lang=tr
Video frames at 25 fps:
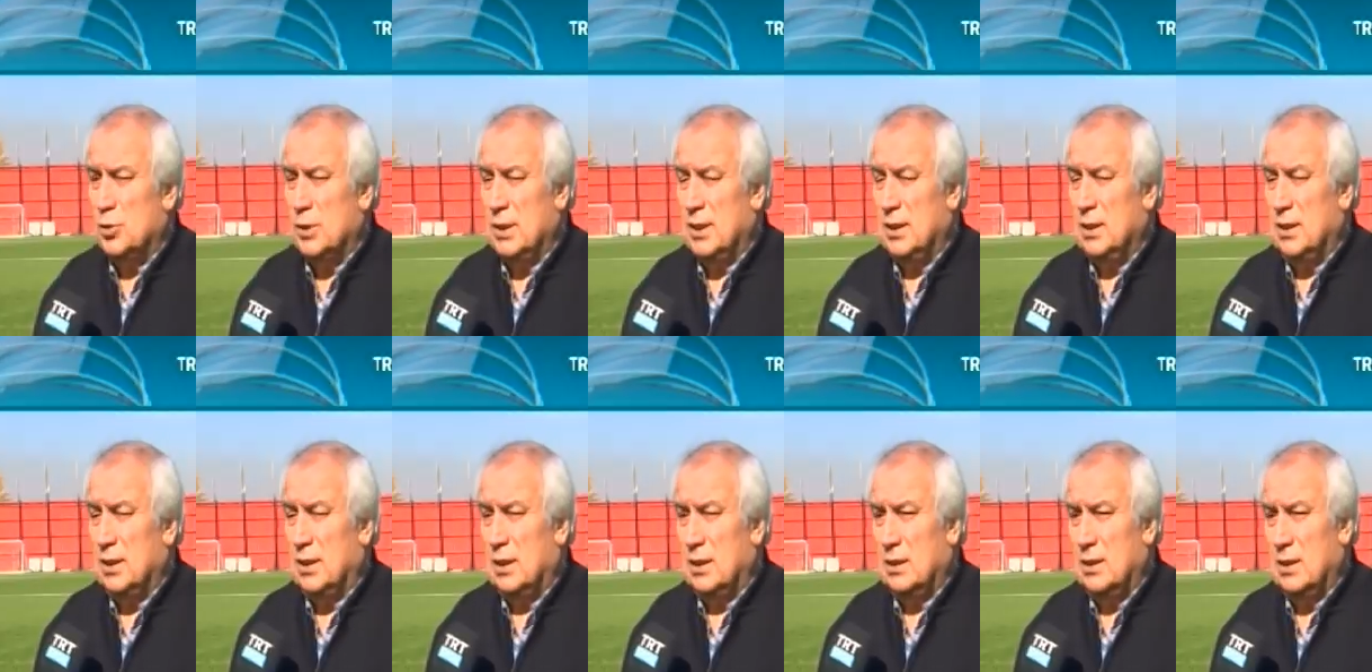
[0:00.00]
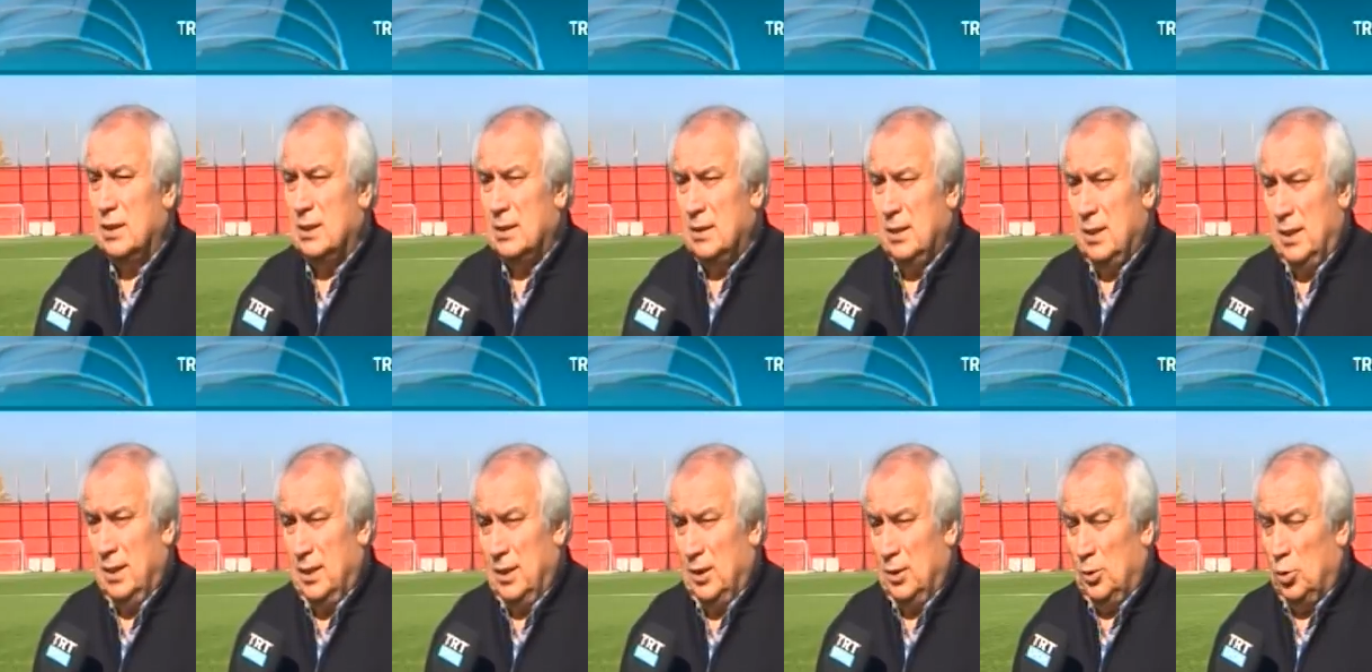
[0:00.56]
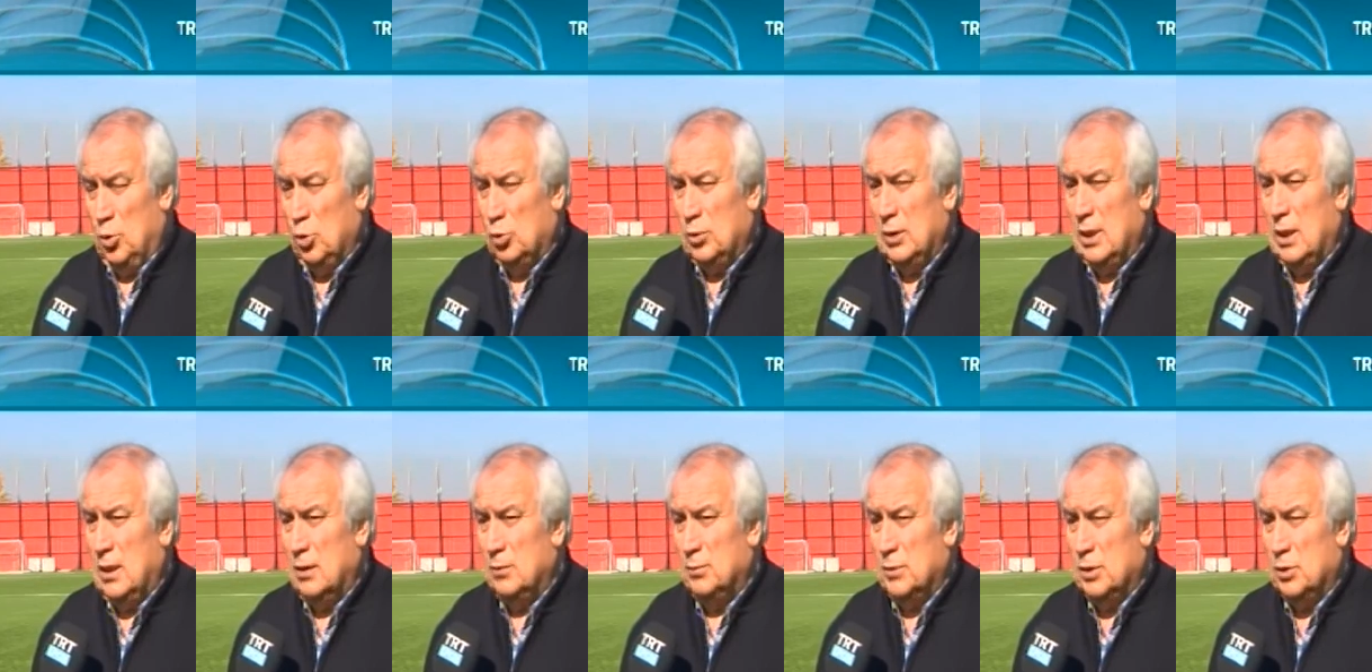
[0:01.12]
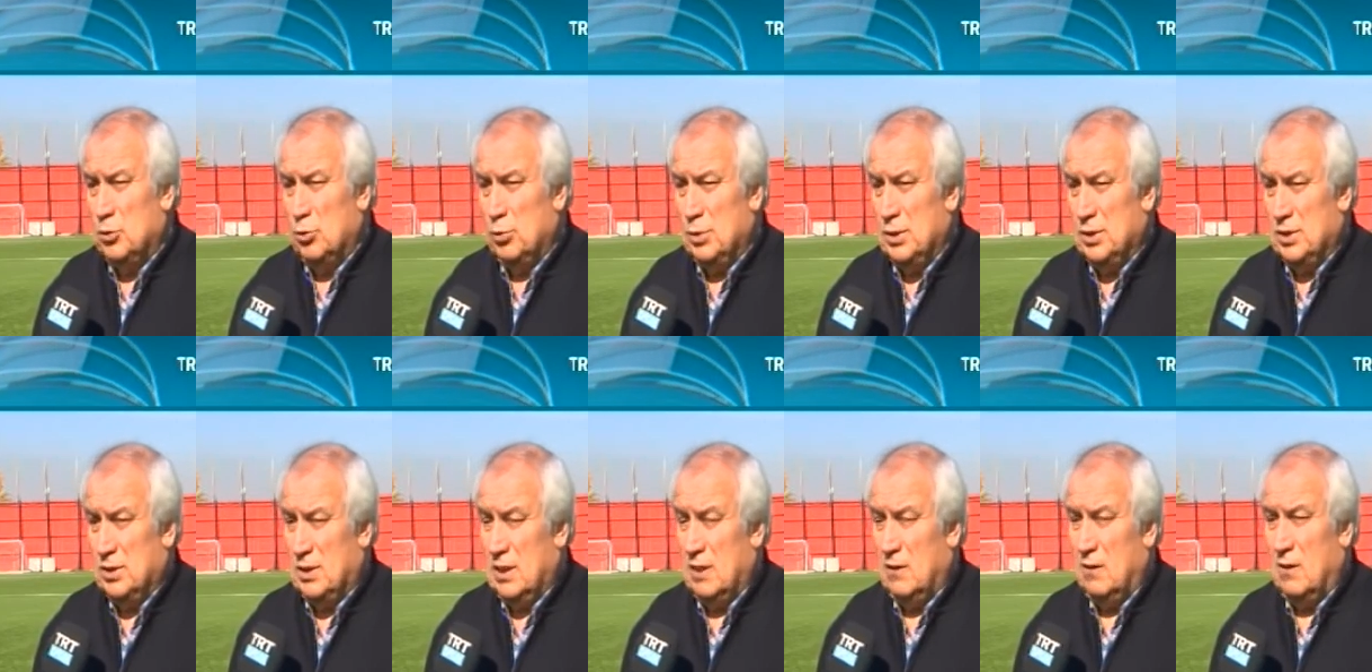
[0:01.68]
ayına kadar kota alma
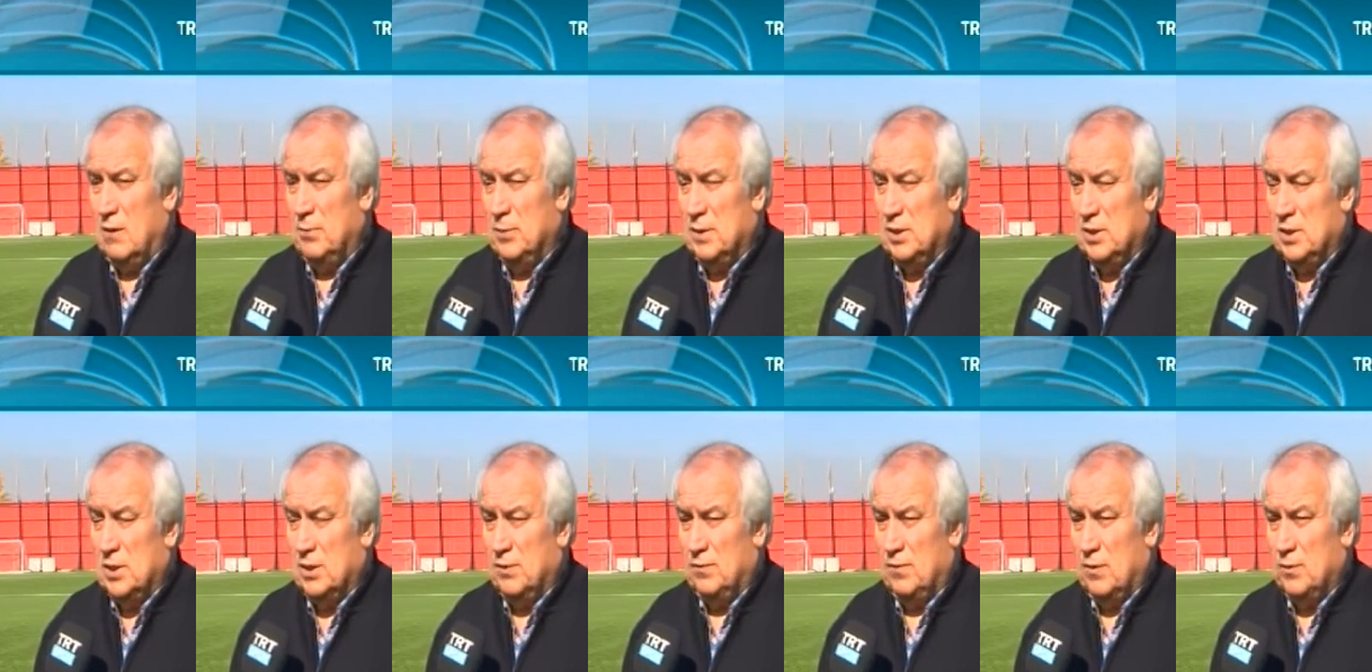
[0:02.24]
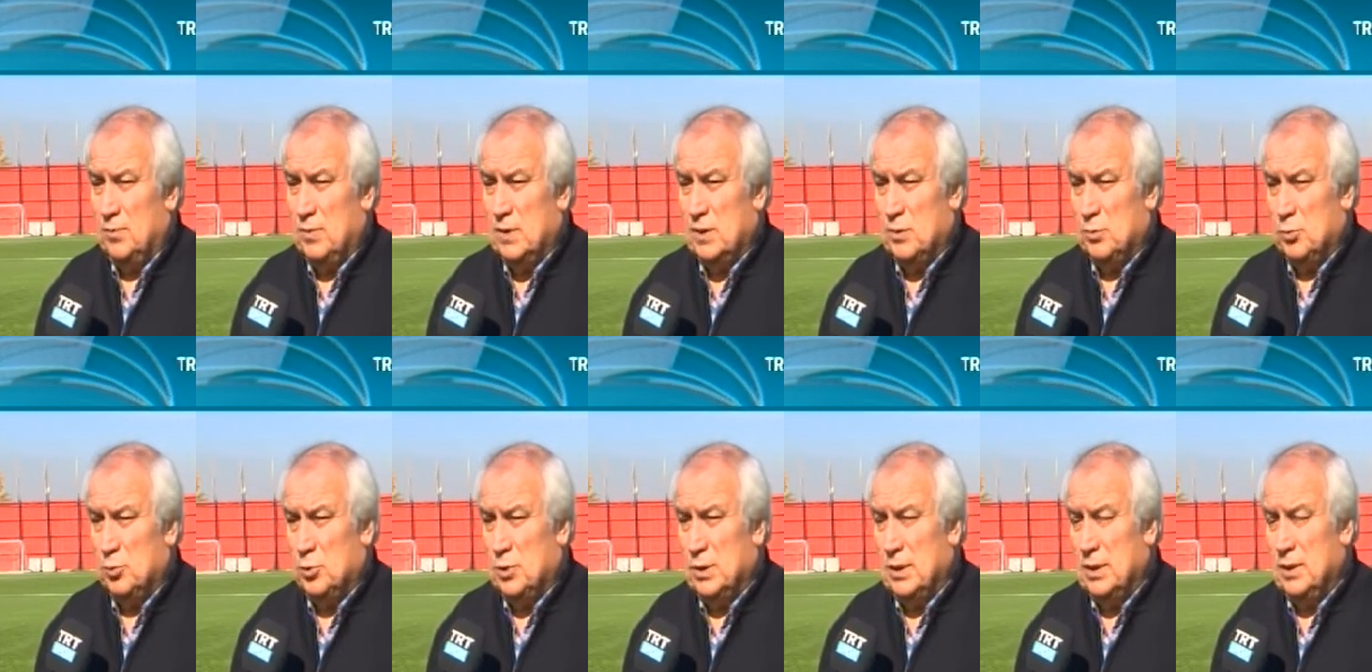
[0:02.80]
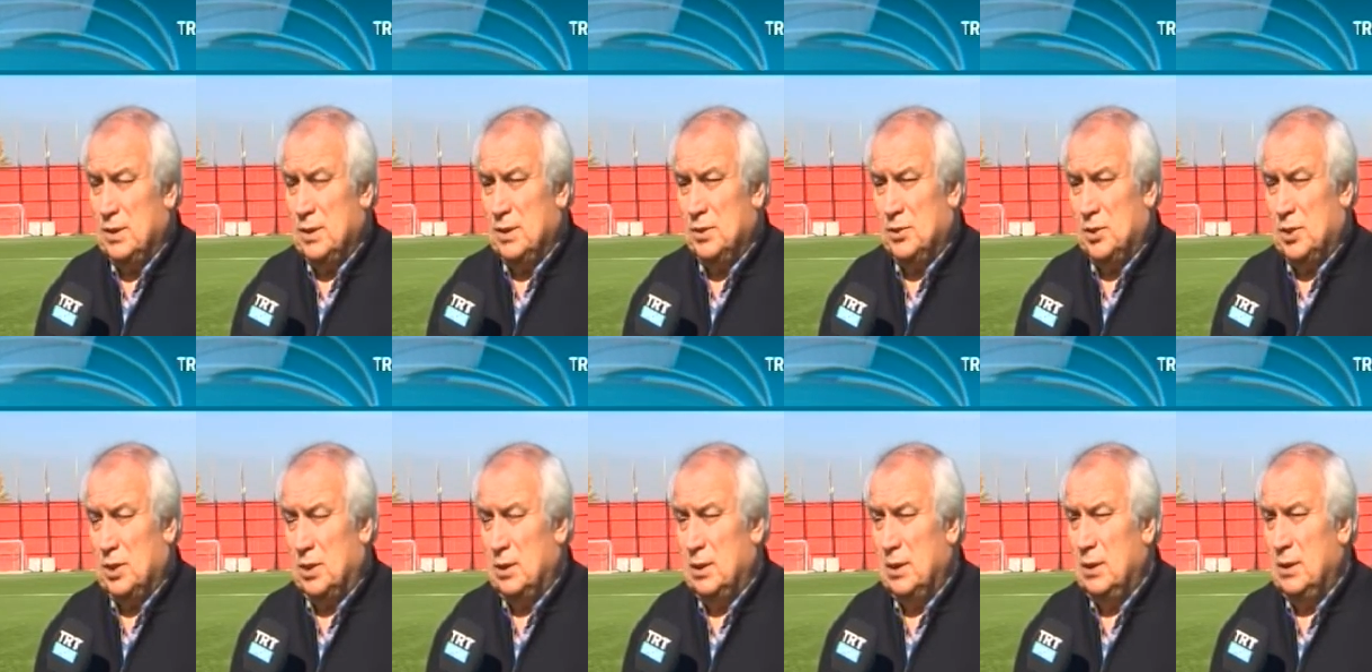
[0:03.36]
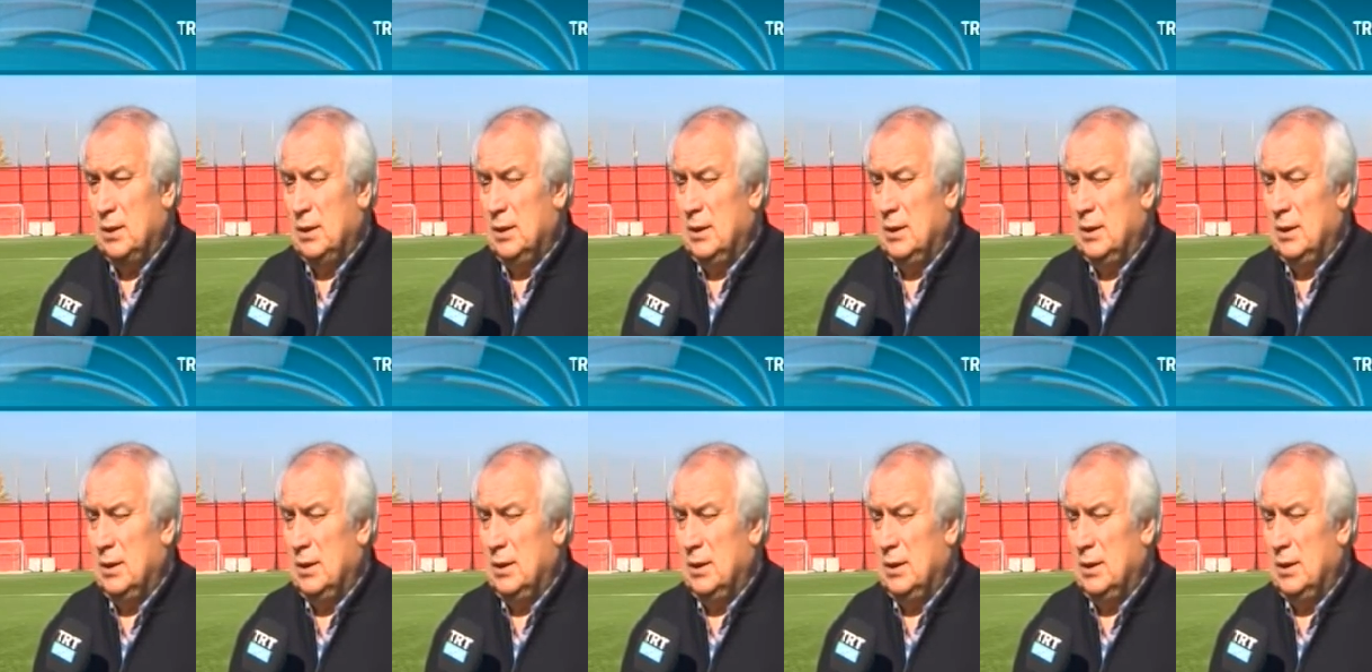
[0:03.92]
süreci devam edecek ve biz bu sayıyı inşallah